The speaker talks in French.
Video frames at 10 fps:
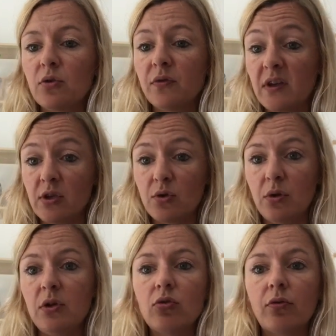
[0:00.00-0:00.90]
Je trouve ça
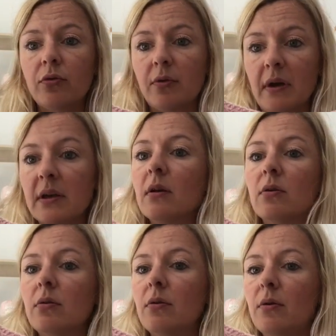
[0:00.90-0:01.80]
joli. Je trouve que rien
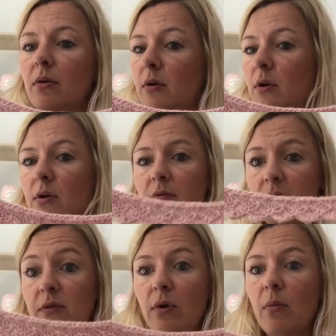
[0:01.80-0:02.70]
que
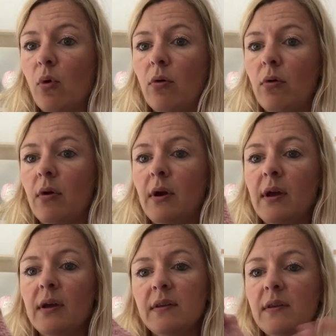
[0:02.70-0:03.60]
visuellement,
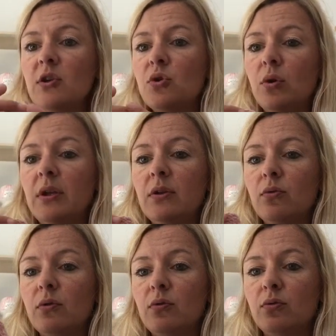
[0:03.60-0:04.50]
c'est joli,
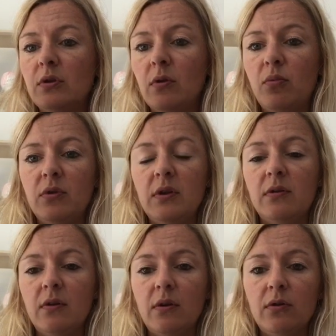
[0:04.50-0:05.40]
toute, cette
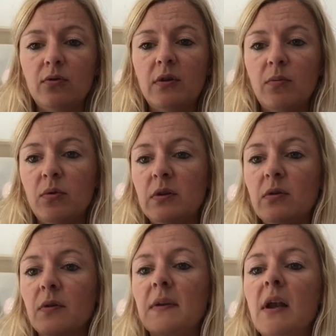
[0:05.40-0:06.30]
petite, cette petite
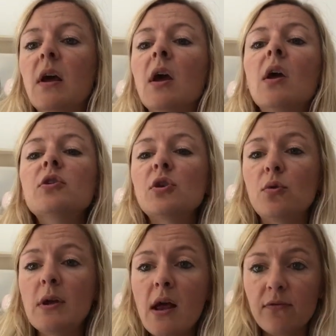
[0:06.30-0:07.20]
dentelle.
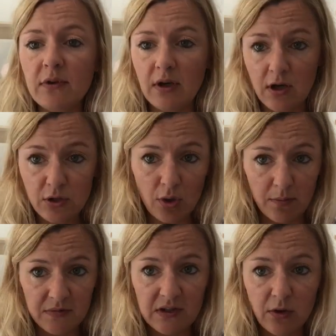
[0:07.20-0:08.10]
Celui-là, il finira sur
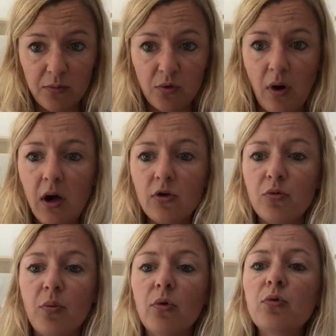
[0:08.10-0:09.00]
un petit top noir,
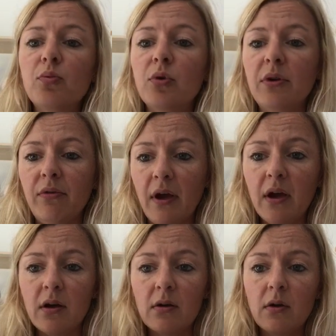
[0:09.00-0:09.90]
je pense, pour
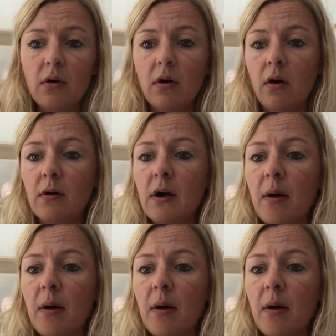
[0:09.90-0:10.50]
l'hiver. Hein.